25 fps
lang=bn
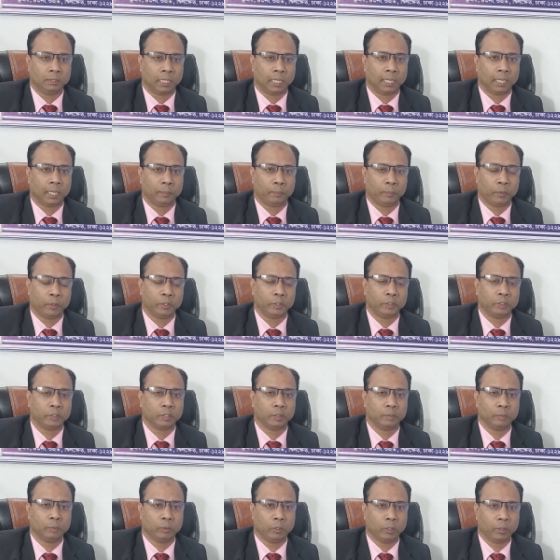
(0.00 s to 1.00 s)
যারা
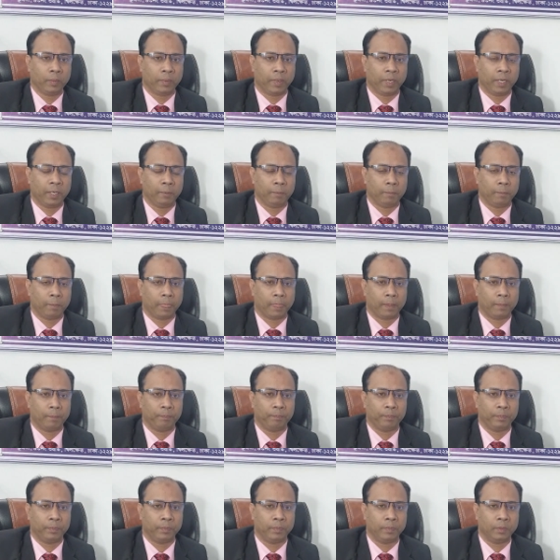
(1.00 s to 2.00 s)
পরিশ্রম করবে
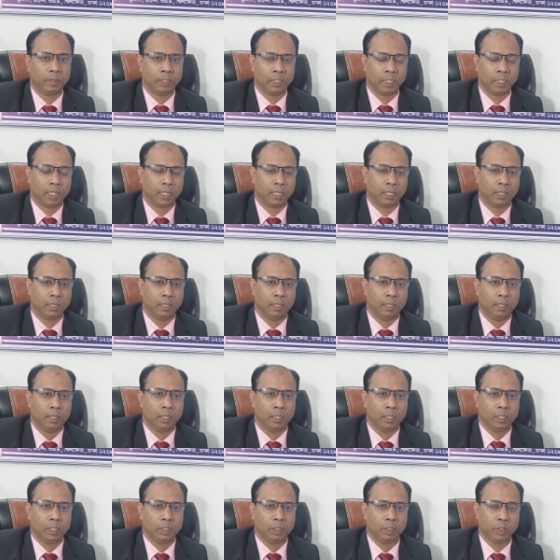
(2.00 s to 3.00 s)
যারা
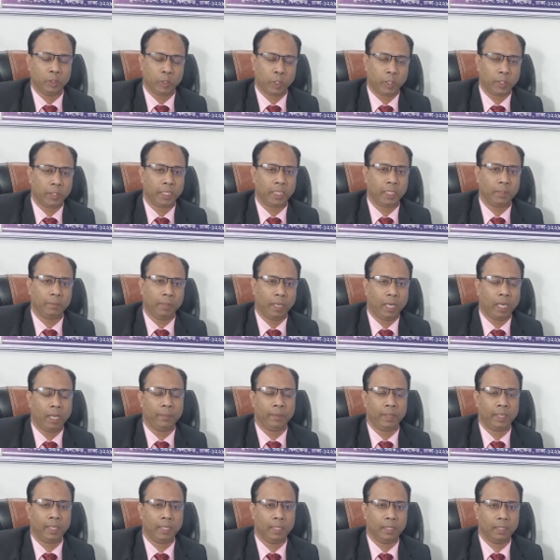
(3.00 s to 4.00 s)

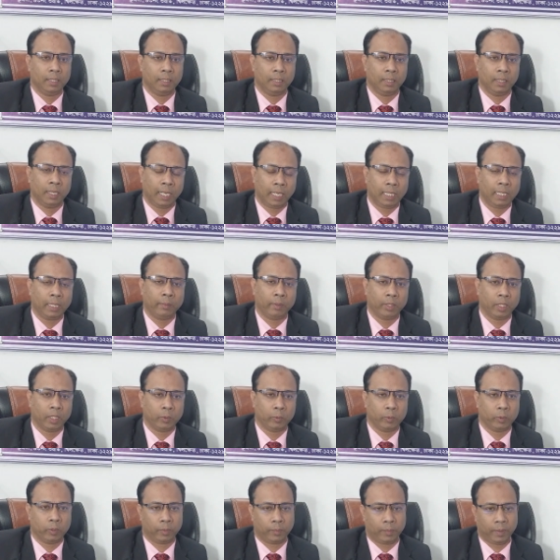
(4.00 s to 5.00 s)
সঠিকভাবে লেখাপড়া
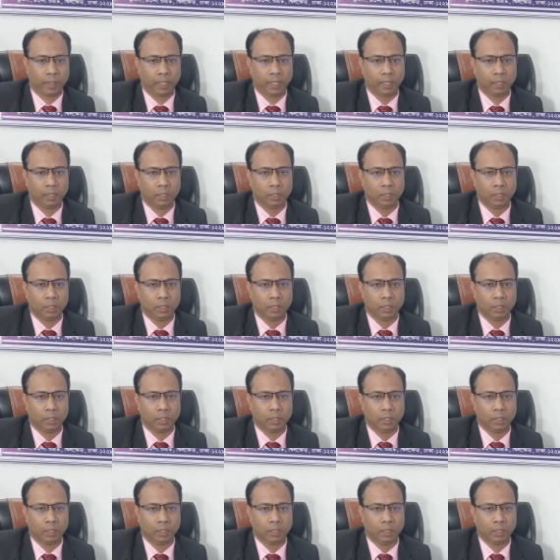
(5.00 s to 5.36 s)
করবে